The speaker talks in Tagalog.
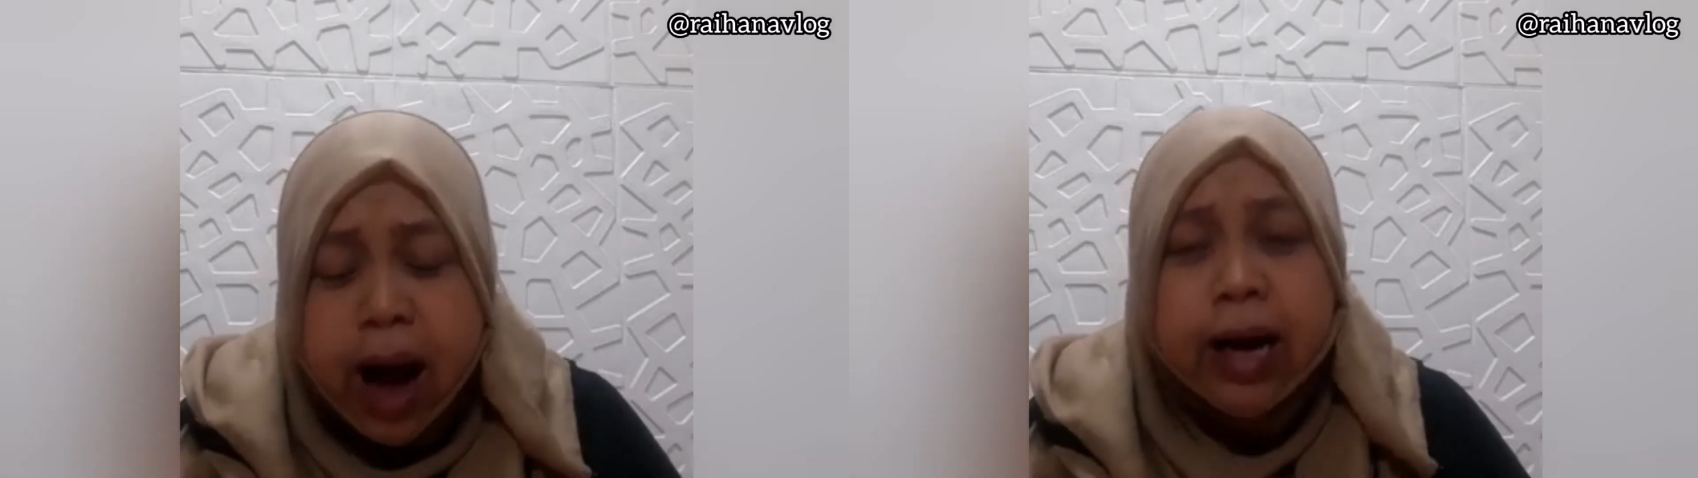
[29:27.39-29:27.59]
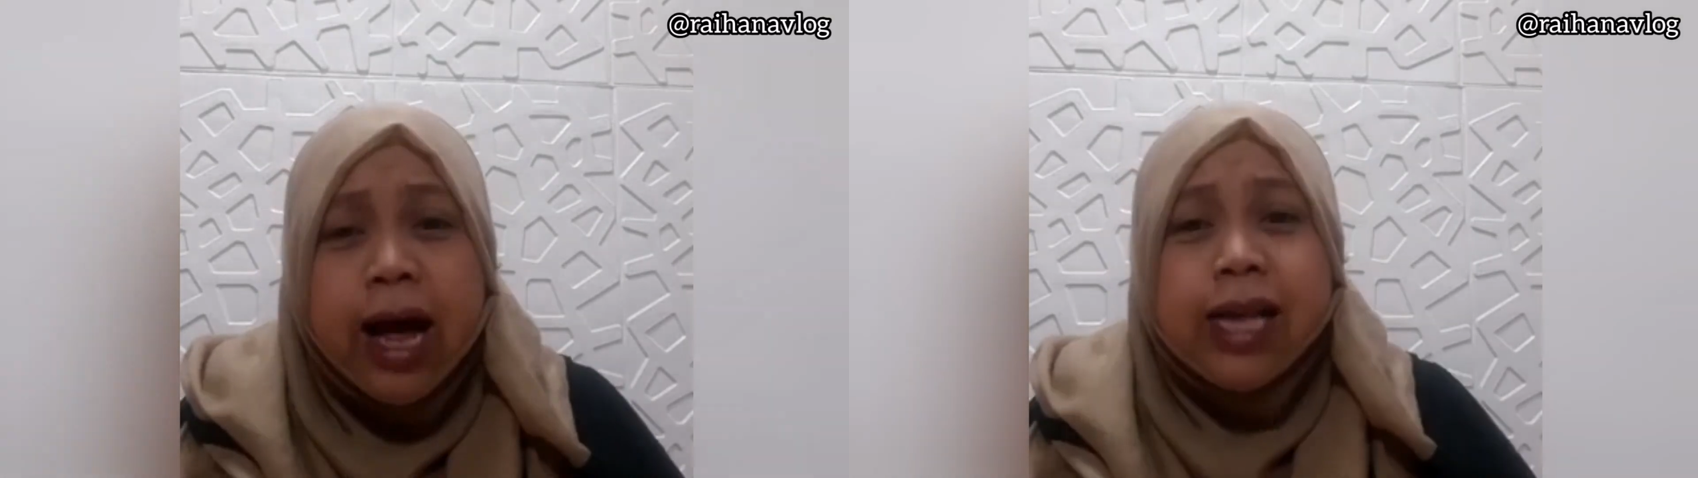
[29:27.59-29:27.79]

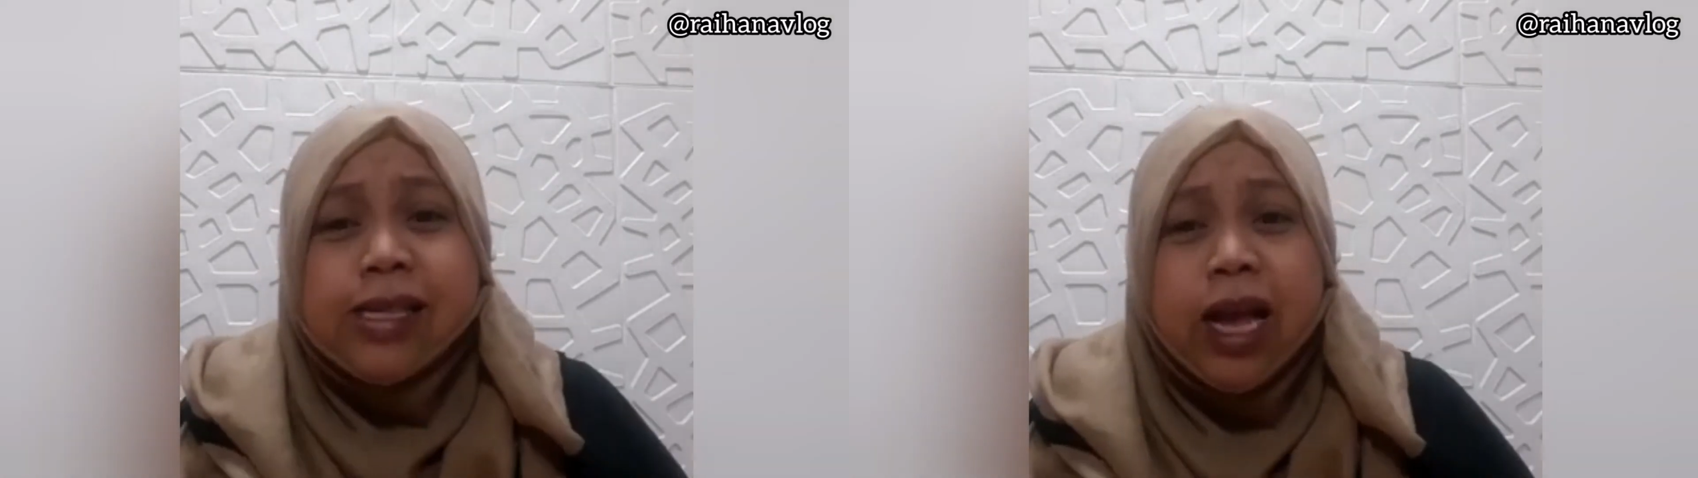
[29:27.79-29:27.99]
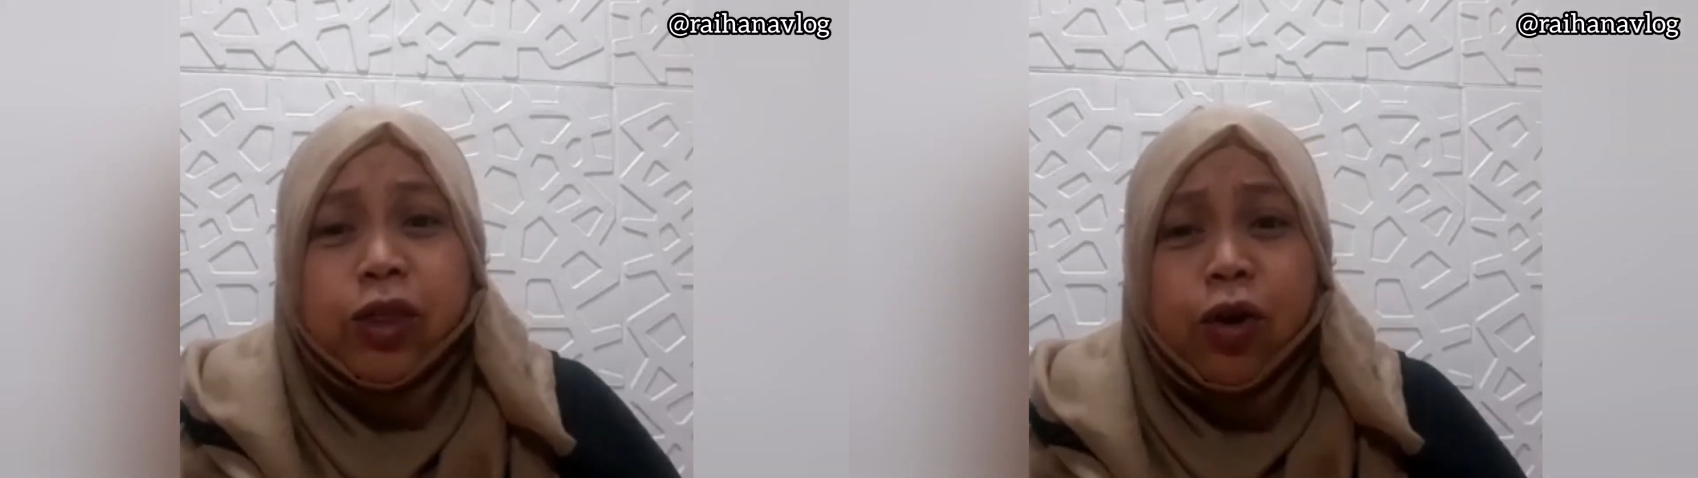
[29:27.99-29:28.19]
ang lakas
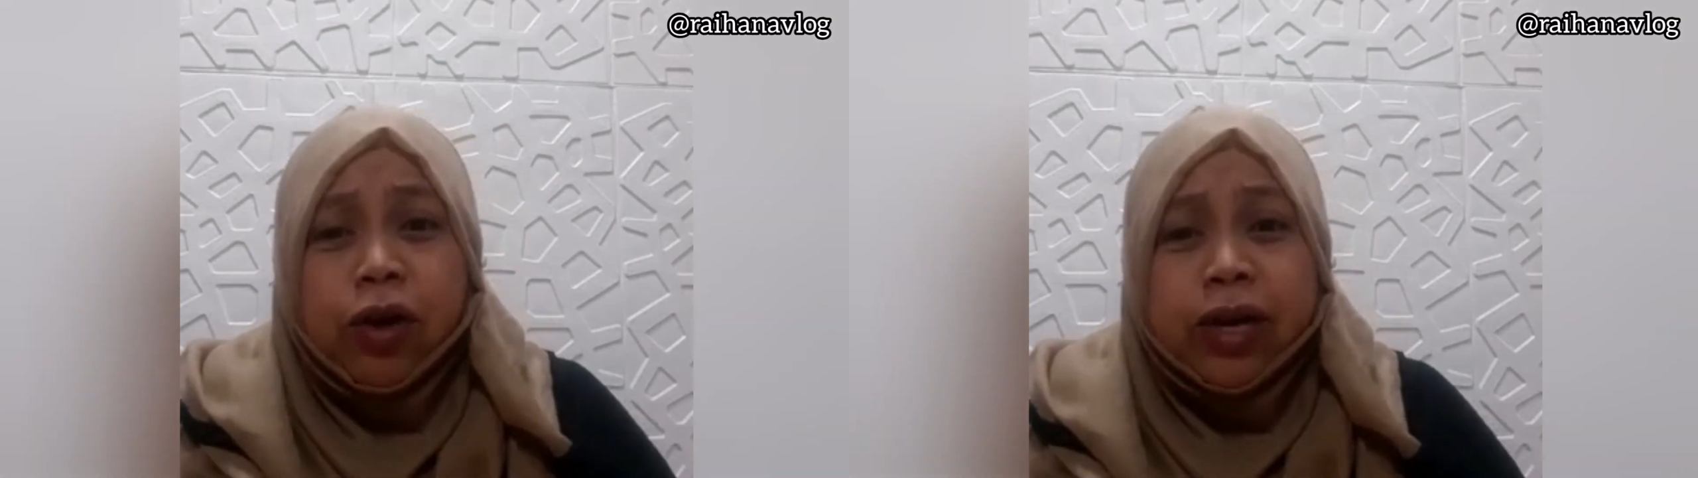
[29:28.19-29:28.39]
na ito?